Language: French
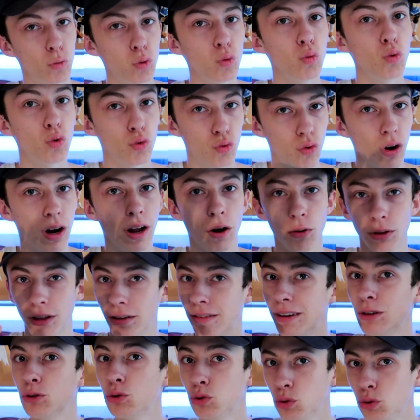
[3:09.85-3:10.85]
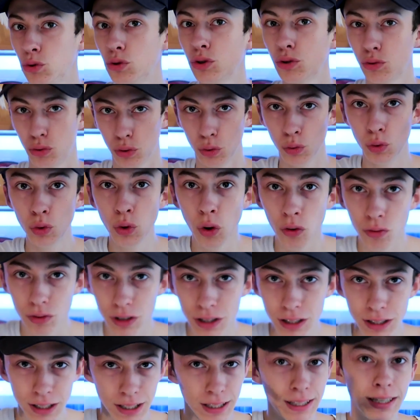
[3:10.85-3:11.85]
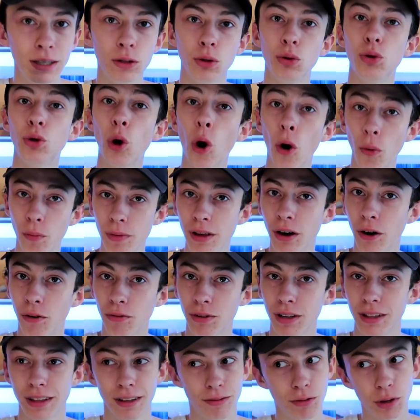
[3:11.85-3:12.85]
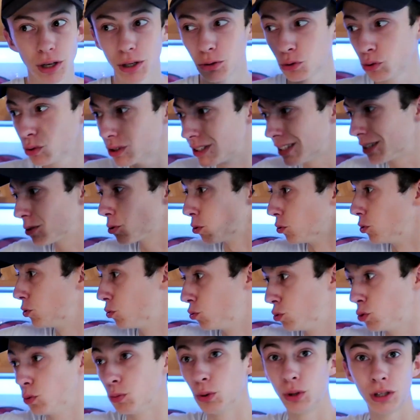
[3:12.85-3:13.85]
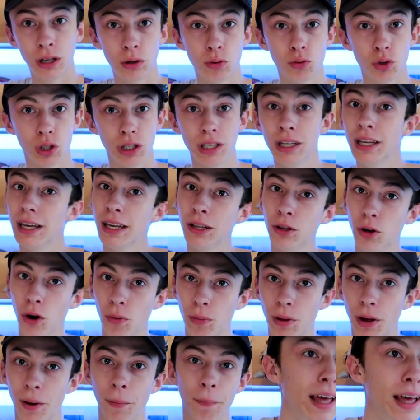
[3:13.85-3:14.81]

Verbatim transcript: Donc voilà, on avait juste une envie, c'était de dormir en fait, d'avoir juste un truc où tu peux t'allonger et dormir.